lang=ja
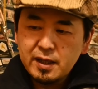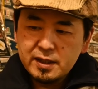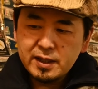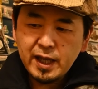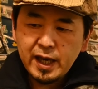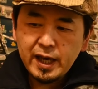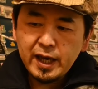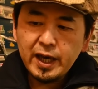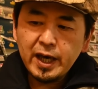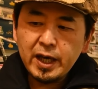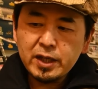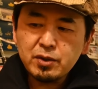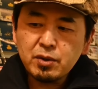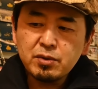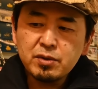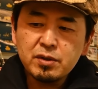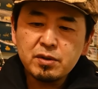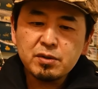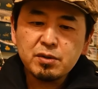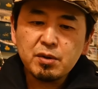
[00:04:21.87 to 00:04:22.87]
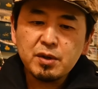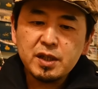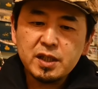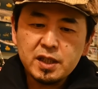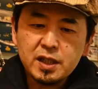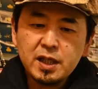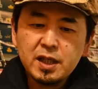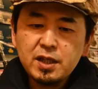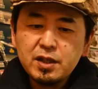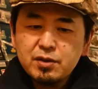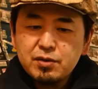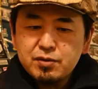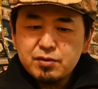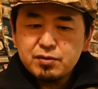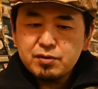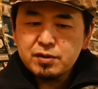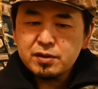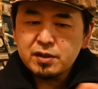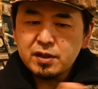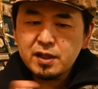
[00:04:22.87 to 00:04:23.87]
で、えー、と塗る時に
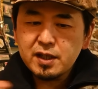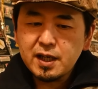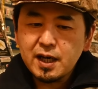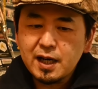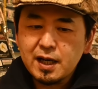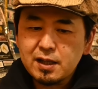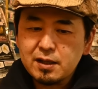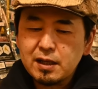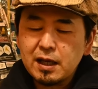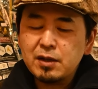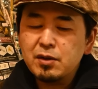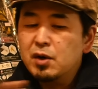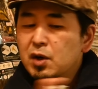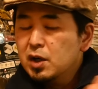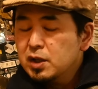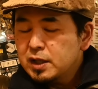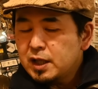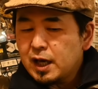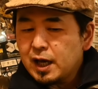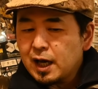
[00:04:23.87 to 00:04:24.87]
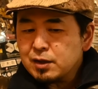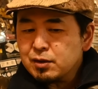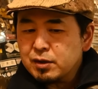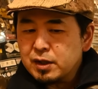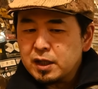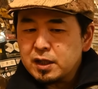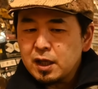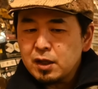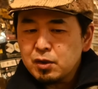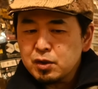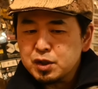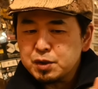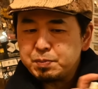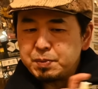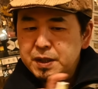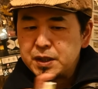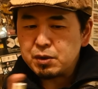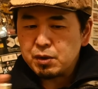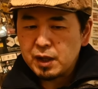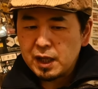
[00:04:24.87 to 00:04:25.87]
薄いからあのであとね手の
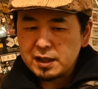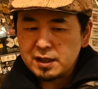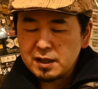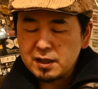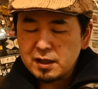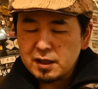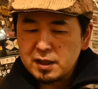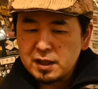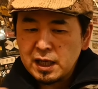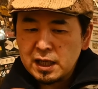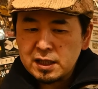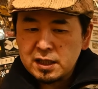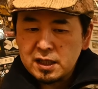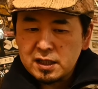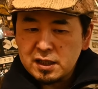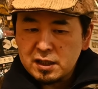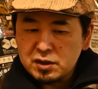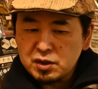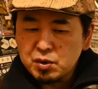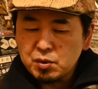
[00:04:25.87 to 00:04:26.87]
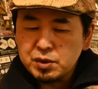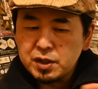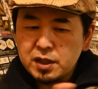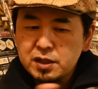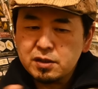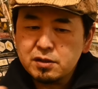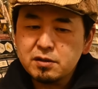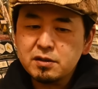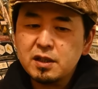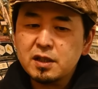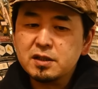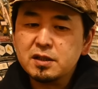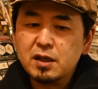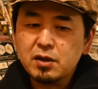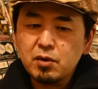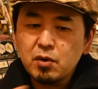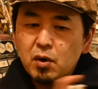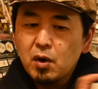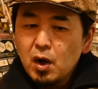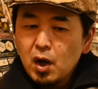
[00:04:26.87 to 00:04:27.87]
スピードだったりで調整するんですけ
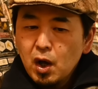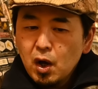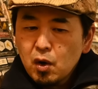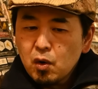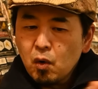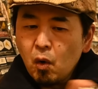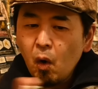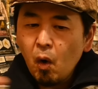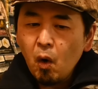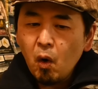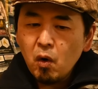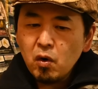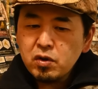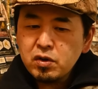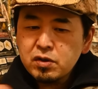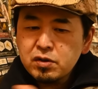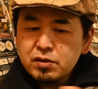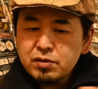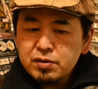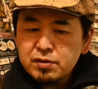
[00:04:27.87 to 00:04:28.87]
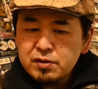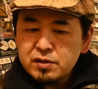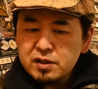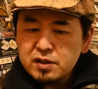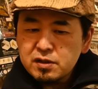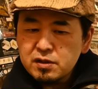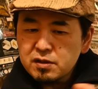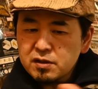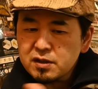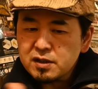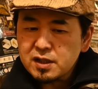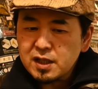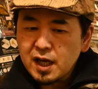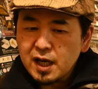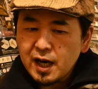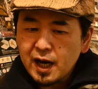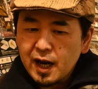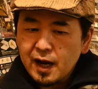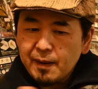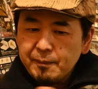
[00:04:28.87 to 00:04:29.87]
どこういう風に塗った
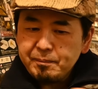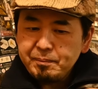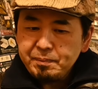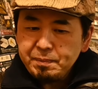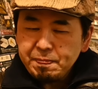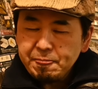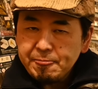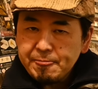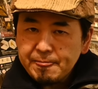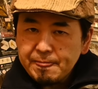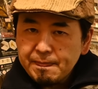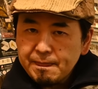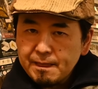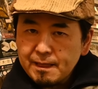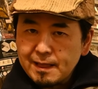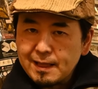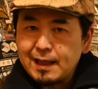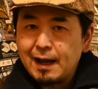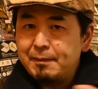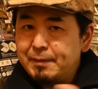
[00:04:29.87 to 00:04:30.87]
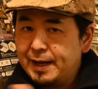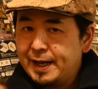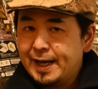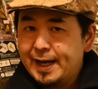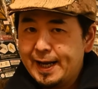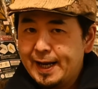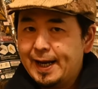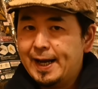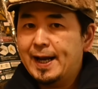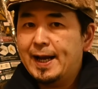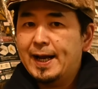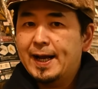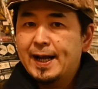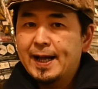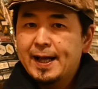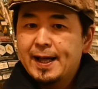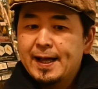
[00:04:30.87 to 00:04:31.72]
らダメ